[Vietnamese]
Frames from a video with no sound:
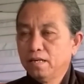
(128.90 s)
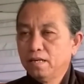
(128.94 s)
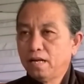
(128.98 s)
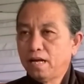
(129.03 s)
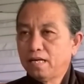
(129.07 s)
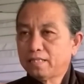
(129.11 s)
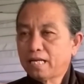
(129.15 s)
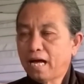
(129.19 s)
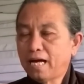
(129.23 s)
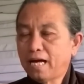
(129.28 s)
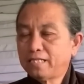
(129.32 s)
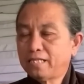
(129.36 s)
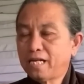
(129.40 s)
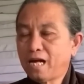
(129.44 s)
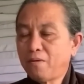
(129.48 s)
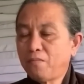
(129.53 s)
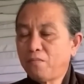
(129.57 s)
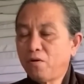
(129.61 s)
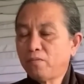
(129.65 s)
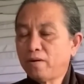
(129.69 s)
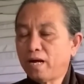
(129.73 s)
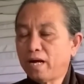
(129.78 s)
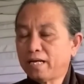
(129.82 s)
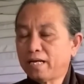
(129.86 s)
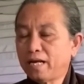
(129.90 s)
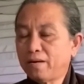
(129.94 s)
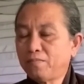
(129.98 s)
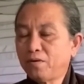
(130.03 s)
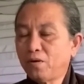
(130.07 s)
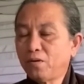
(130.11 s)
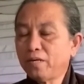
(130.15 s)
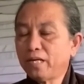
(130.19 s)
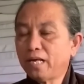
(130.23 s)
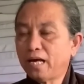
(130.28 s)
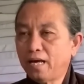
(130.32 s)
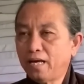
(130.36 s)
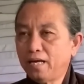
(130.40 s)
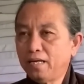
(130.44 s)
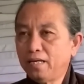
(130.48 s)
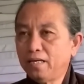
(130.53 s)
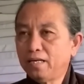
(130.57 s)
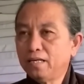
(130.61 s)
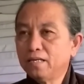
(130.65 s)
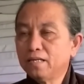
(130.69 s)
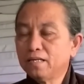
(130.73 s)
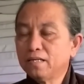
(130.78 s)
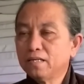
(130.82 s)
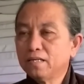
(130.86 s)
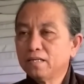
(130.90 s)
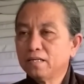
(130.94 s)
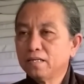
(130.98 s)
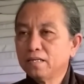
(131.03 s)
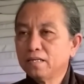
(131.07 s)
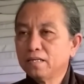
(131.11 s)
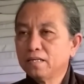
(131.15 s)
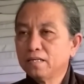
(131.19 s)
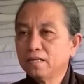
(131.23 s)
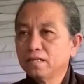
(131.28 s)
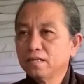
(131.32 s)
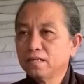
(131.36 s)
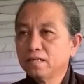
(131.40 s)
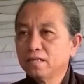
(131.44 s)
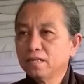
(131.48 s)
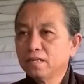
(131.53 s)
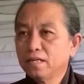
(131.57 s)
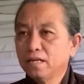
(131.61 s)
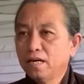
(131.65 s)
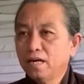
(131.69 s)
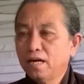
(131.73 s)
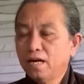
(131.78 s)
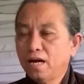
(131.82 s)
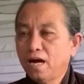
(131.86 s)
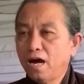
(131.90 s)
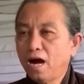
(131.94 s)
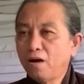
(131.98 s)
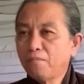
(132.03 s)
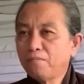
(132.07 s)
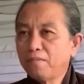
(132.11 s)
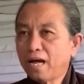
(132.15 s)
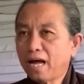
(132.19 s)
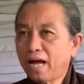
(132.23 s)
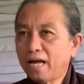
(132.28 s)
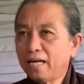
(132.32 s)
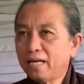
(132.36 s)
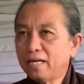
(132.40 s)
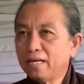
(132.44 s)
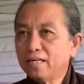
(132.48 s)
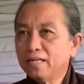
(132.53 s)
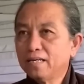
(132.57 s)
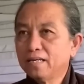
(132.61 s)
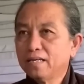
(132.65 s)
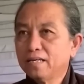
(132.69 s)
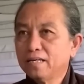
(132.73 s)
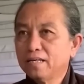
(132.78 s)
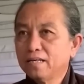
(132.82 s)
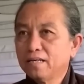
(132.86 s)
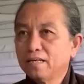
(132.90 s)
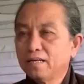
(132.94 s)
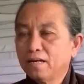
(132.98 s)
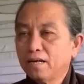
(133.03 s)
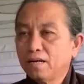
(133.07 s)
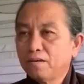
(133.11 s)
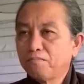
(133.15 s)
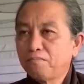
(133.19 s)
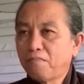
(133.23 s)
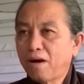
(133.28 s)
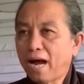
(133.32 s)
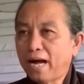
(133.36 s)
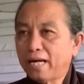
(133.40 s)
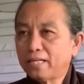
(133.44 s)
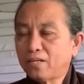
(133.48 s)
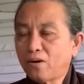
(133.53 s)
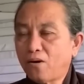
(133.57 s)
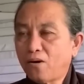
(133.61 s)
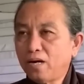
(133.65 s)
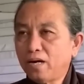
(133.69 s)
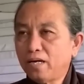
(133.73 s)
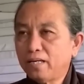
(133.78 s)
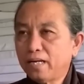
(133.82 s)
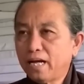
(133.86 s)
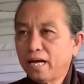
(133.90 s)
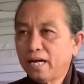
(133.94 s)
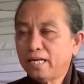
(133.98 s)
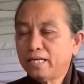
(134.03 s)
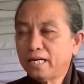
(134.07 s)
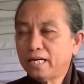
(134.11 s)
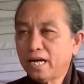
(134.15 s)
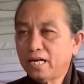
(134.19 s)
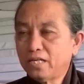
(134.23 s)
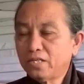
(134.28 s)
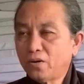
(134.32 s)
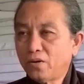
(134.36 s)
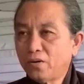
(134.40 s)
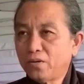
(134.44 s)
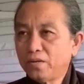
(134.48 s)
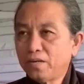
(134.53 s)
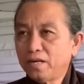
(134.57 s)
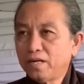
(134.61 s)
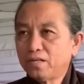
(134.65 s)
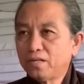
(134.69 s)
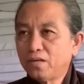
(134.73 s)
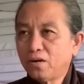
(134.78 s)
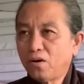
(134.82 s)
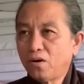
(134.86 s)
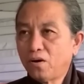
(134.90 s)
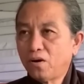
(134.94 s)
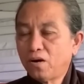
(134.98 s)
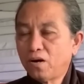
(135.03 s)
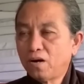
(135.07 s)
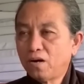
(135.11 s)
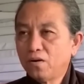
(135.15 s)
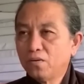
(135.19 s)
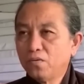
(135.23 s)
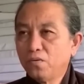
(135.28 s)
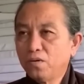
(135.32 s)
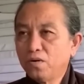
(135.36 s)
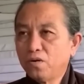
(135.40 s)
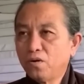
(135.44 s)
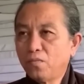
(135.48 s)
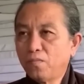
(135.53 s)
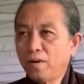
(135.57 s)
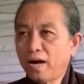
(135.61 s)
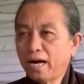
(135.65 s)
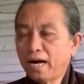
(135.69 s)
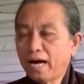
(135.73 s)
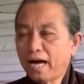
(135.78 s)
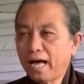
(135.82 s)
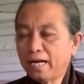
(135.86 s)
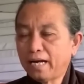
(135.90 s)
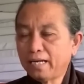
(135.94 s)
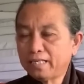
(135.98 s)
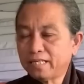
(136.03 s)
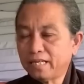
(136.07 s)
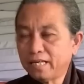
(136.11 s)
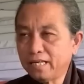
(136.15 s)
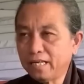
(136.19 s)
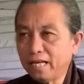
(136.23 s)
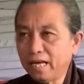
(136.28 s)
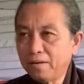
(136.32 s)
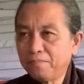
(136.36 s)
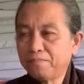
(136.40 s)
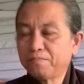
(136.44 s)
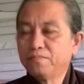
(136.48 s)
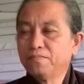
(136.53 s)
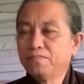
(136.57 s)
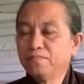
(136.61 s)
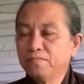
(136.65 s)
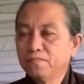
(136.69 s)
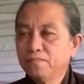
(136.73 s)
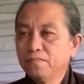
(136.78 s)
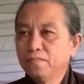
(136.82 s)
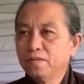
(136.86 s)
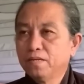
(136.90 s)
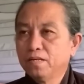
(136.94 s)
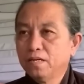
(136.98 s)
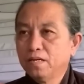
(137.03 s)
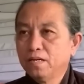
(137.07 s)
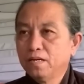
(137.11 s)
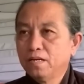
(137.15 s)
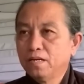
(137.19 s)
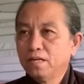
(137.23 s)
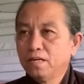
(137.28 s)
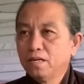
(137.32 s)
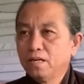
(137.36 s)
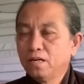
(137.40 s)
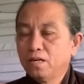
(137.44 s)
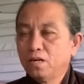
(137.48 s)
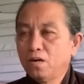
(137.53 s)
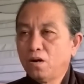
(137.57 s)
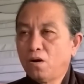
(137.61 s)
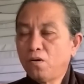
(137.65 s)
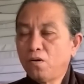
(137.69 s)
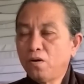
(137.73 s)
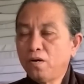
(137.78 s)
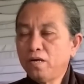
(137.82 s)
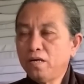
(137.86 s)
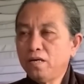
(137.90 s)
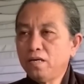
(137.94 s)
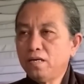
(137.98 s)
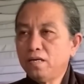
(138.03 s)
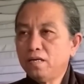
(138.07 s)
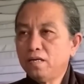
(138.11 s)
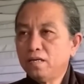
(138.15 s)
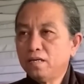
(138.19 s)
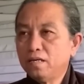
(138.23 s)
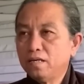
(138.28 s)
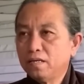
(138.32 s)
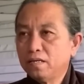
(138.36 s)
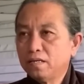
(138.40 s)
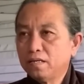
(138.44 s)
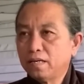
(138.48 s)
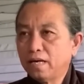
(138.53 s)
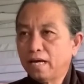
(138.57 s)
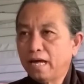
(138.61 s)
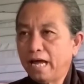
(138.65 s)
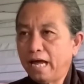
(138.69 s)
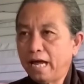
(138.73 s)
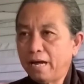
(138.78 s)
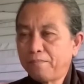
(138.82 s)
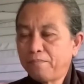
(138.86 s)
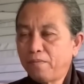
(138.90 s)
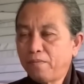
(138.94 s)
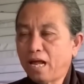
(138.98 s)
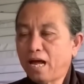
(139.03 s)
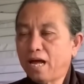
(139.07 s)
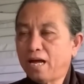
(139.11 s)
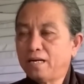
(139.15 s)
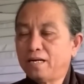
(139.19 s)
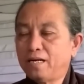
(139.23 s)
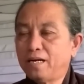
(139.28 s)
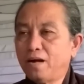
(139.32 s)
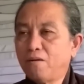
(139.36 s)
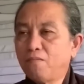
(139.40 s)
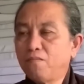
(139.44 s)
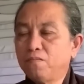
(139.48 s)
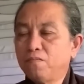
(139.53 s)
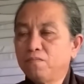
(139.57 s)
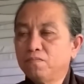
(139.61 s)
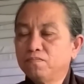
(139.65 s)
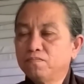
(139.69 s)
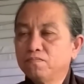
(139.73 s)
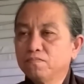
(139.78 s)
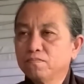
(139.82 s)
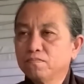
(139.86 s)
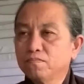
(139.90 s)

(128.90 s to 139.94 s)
là tại sao một đàn dám nói vậy hôm nay bài tỏ lên đây để rồi cho quý cô bác anh chị em nói hẹp là trong